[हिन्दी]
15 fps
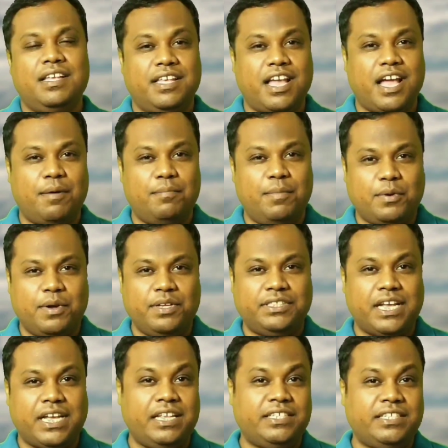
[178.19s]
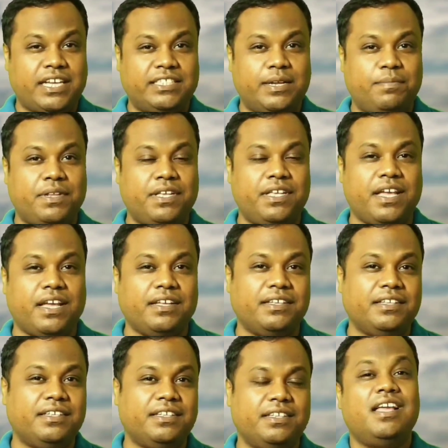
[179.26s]
क्या हमने कोई चैलेंज एक्सेप्ट किया
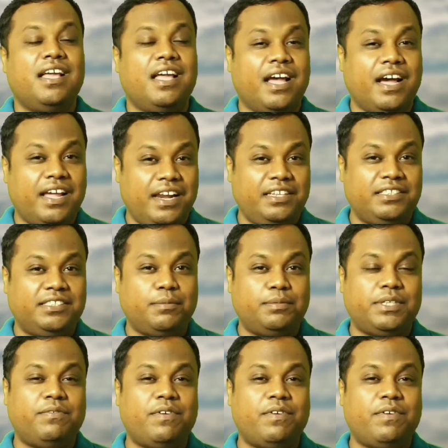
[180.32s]
अगर इन सब